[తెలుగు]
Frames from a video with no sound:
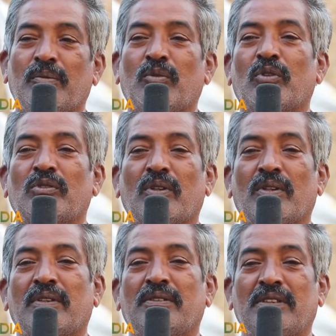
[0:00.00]
ఈ మొగజో
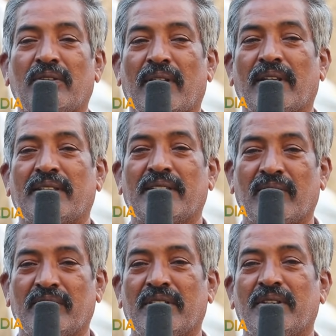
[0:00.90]
జీవాలకి
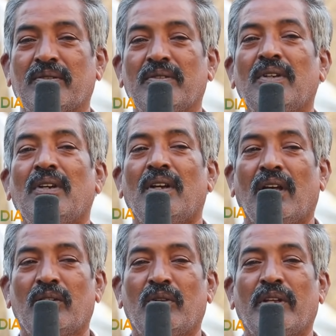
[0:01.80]
సేవ చేయటం
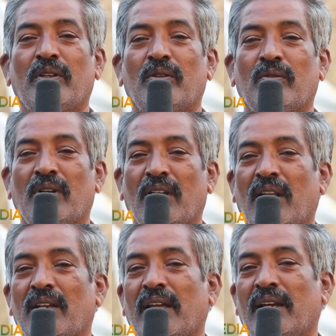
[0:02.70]
అందుట ఏదో ఉన్న
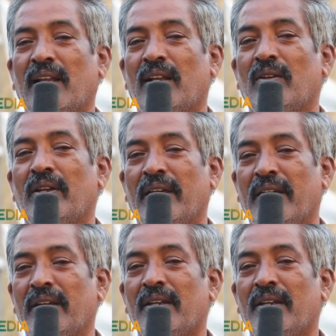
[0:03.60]
నాలుగు ఎకరాల్లోనే